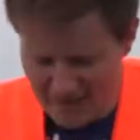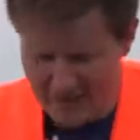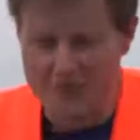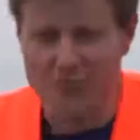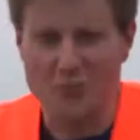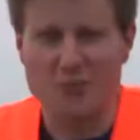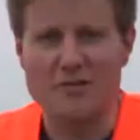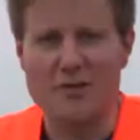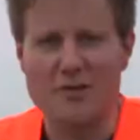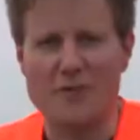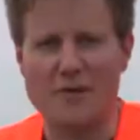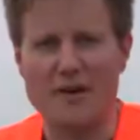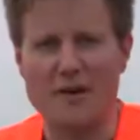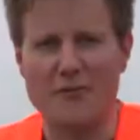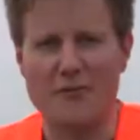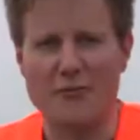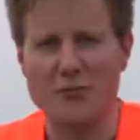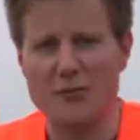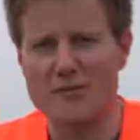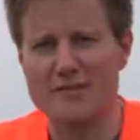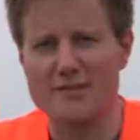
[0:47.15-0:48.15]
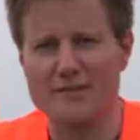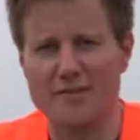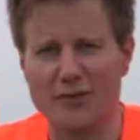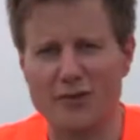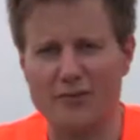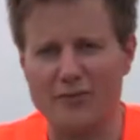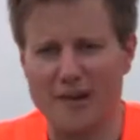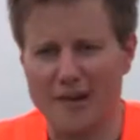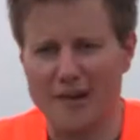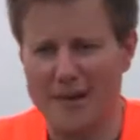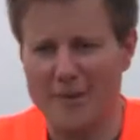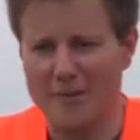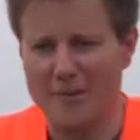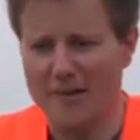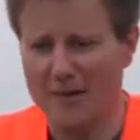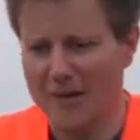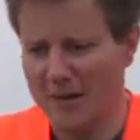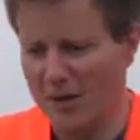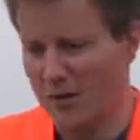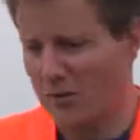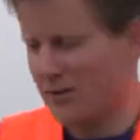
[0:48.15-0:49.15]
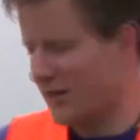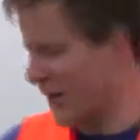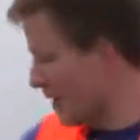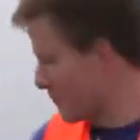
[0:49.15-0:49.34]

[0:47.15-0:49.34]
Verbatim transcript: ist unter meinen Füßen noch warm und